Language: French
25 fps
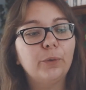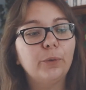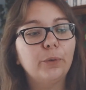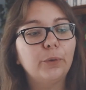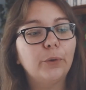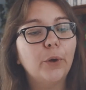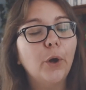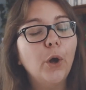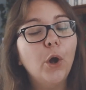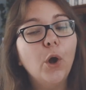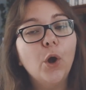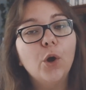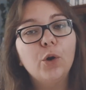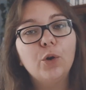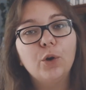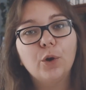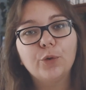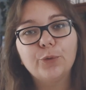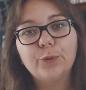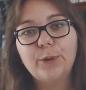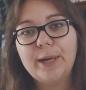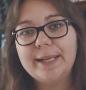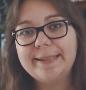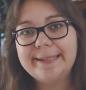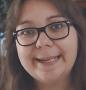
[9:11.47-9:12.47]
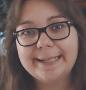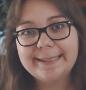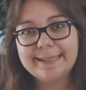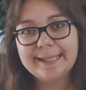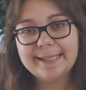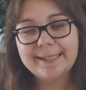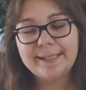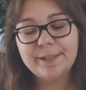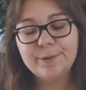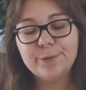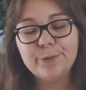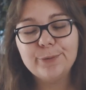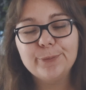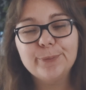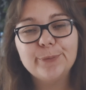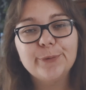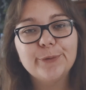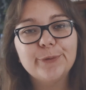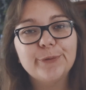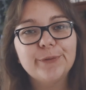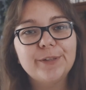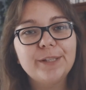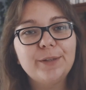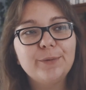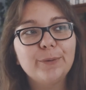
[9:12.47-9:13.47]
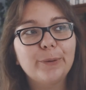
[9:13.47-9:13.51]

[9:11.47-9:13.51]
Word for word: euh, lors de la dernière saison de Buffy.